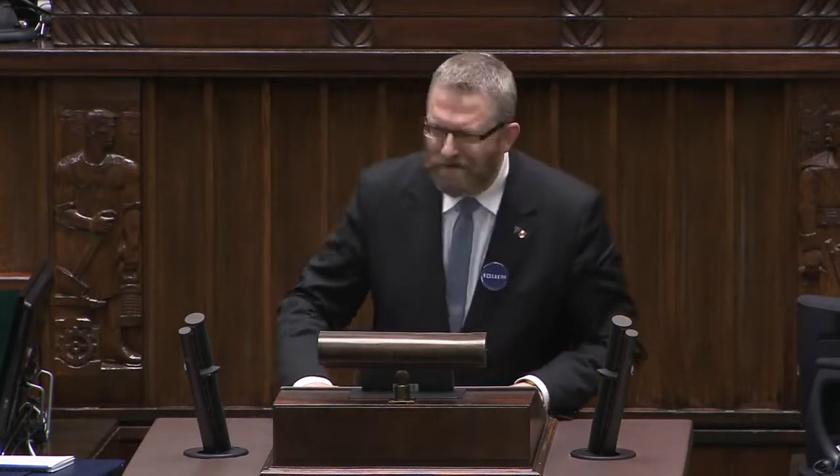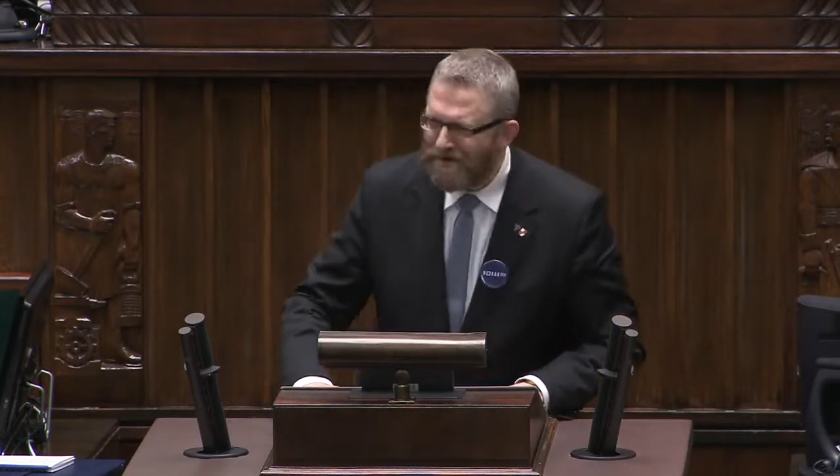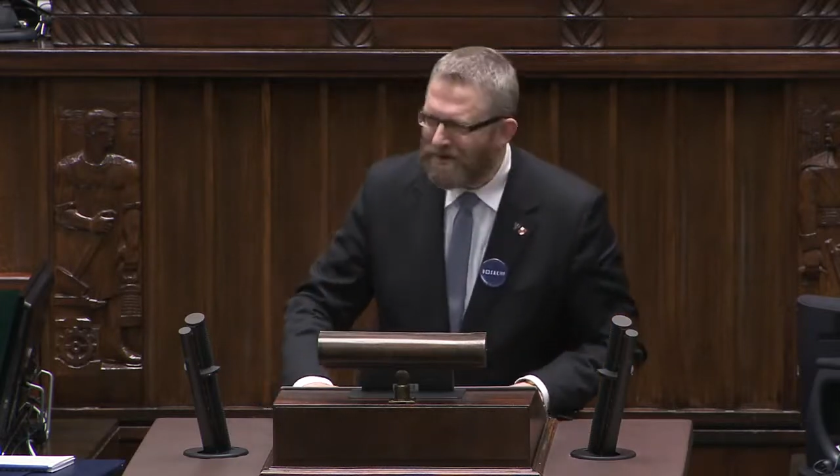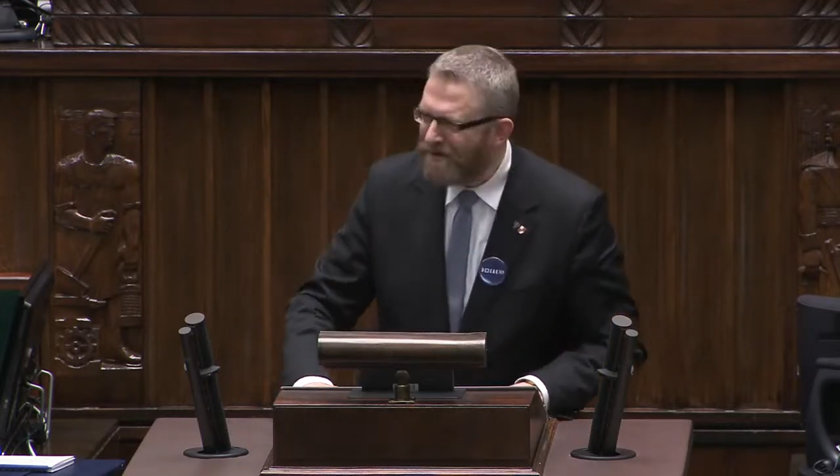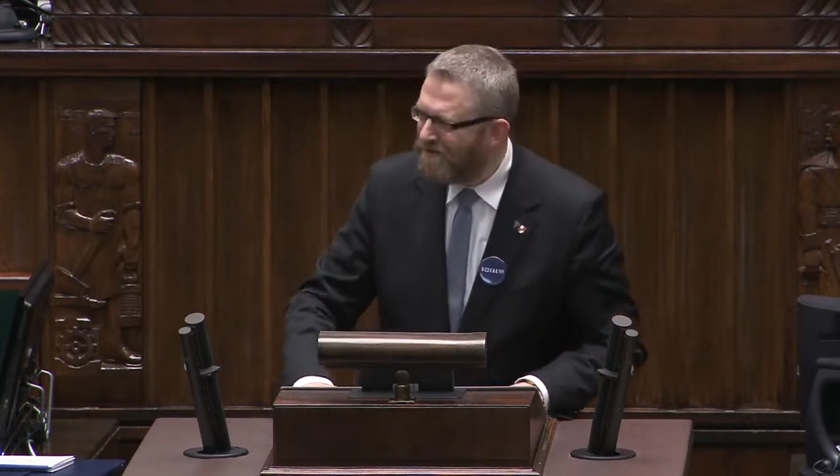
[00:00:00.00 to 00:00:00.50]

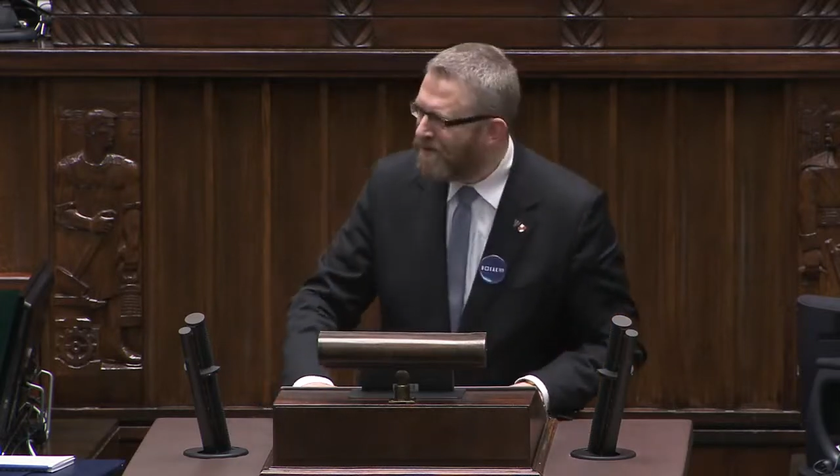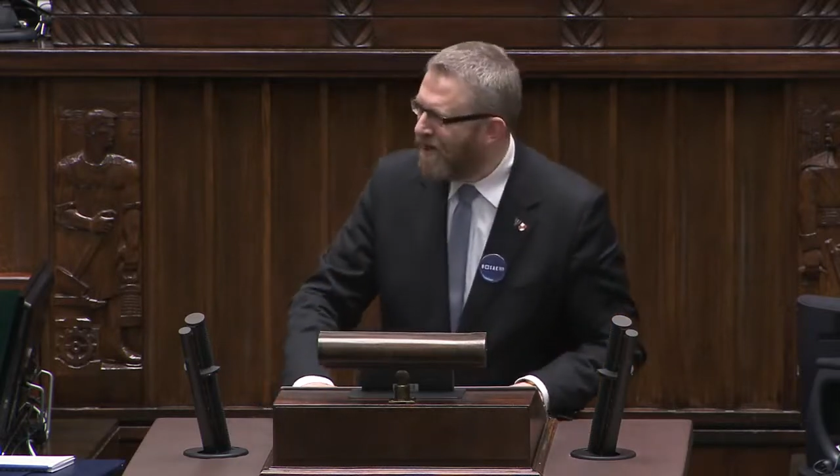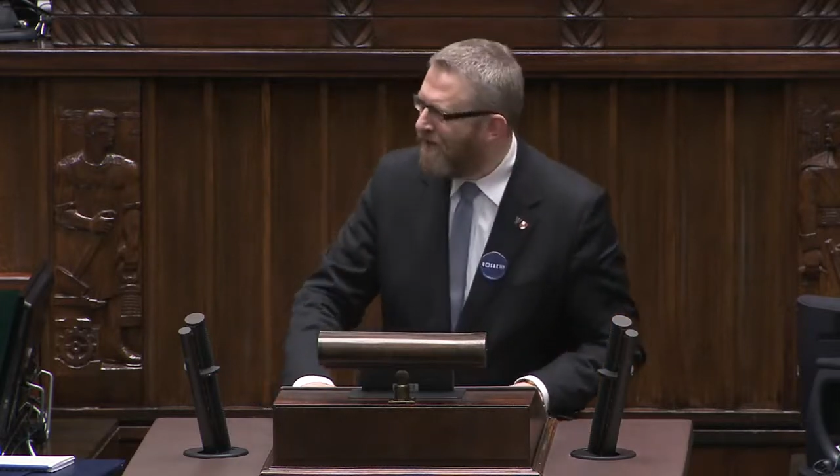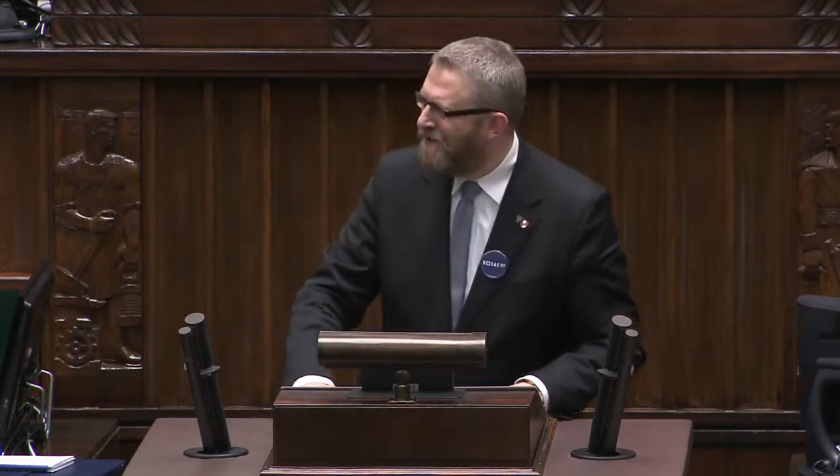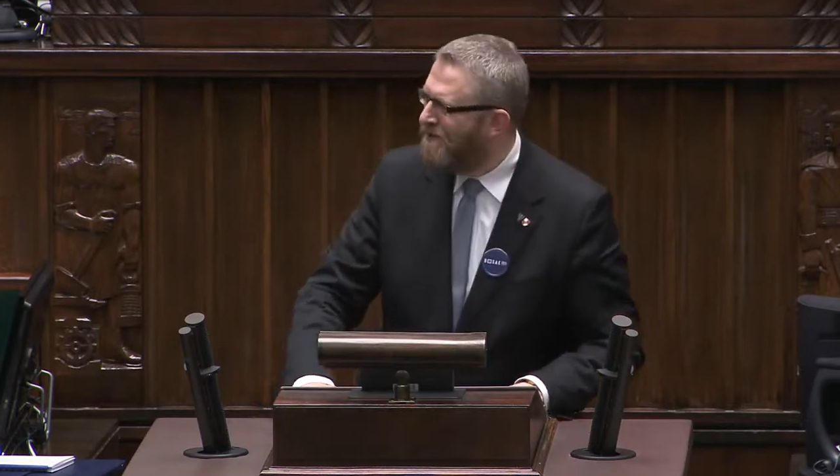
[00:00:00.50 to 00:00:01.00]
tak
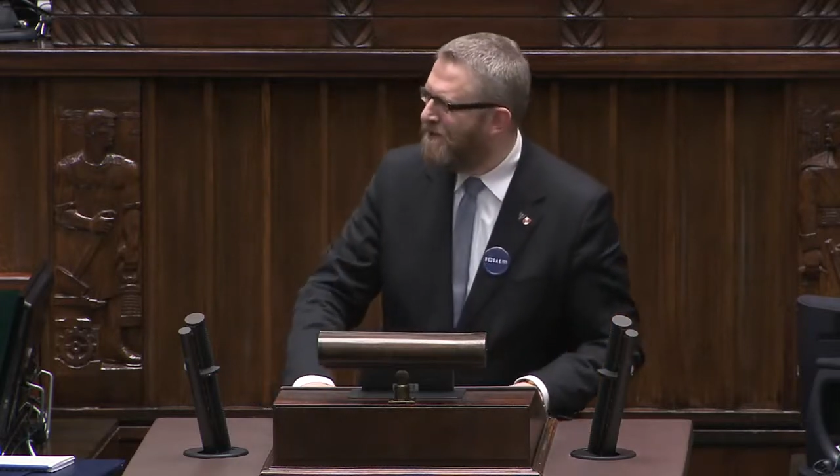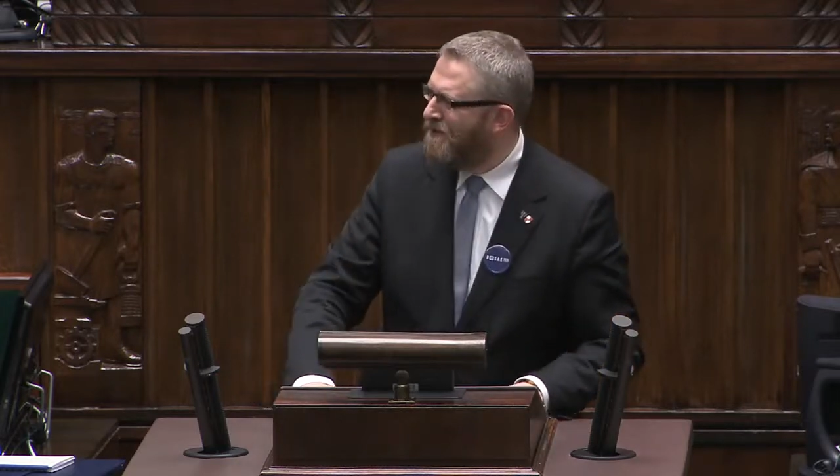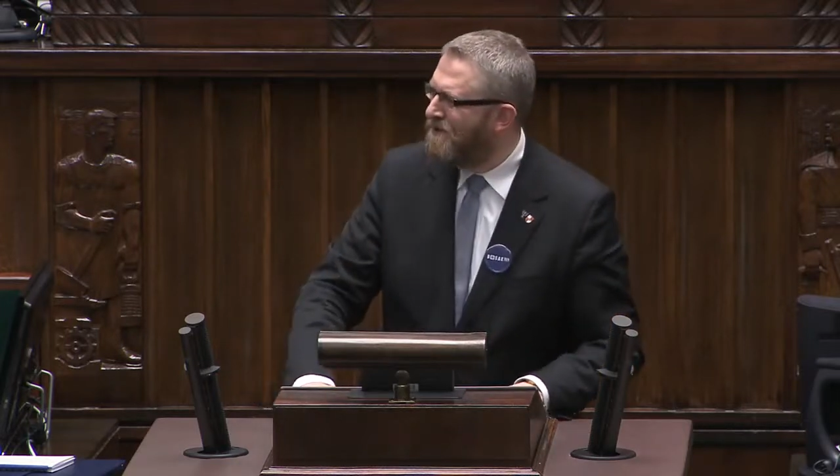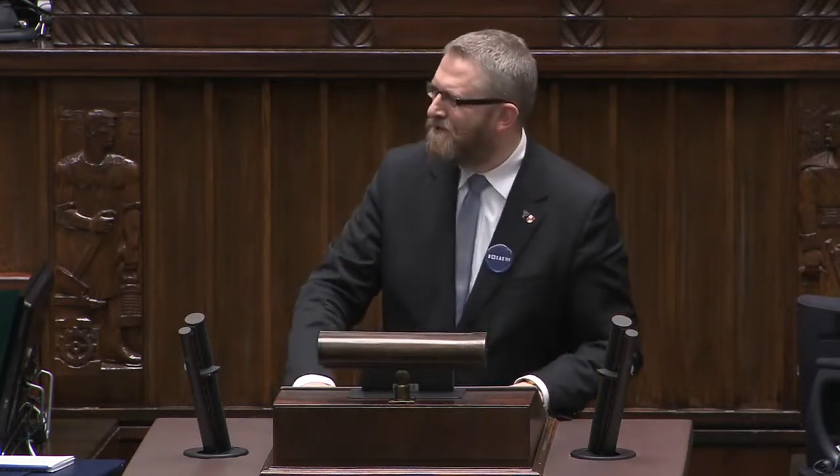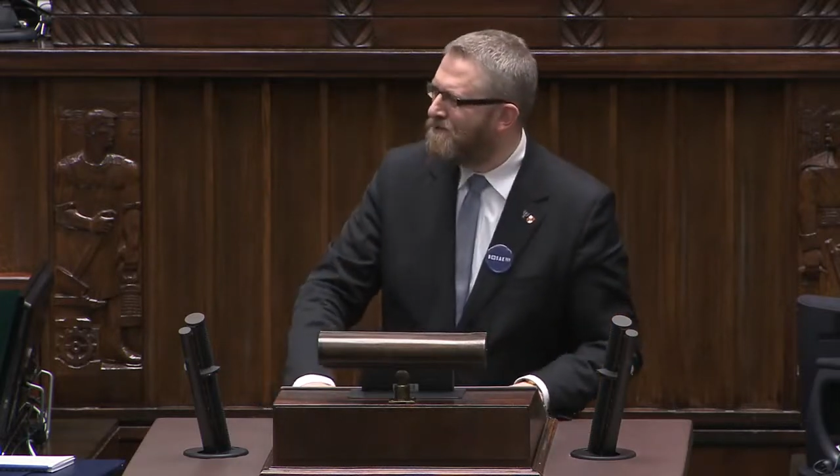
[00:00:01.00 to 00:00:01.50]
radykalni,
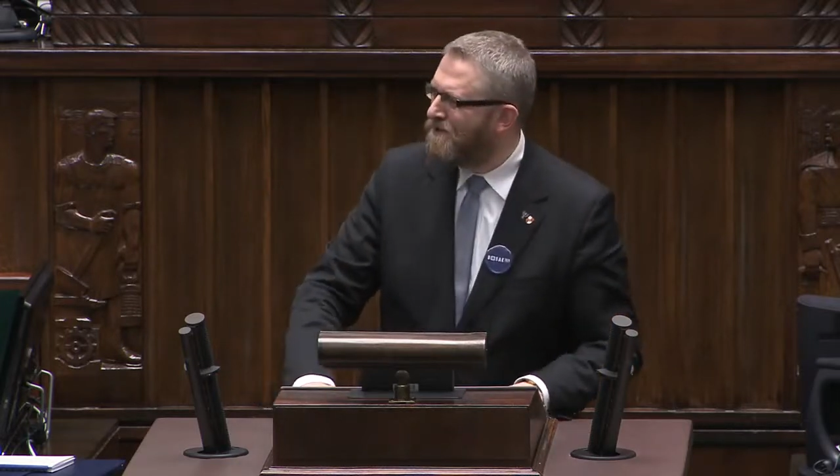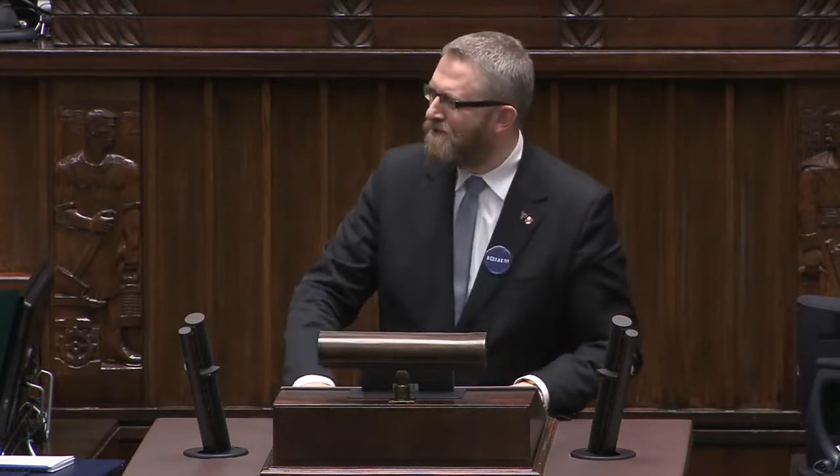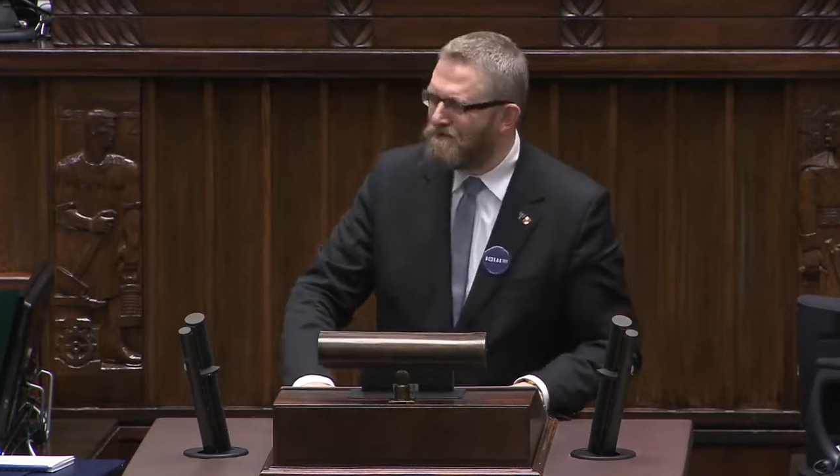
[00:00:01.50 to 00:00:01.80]
żeby